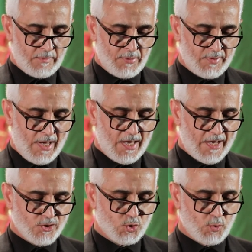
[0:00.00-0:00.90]

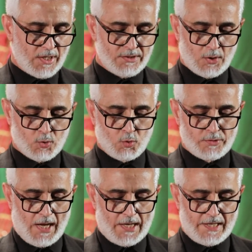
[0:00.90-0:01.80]
بما ارجو ان
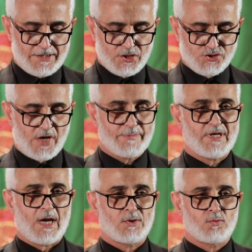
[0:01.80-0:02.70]
نكون عليه
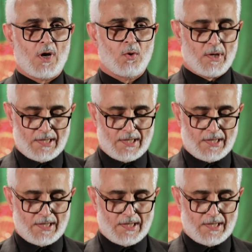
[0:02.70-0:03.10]
جميعا وهو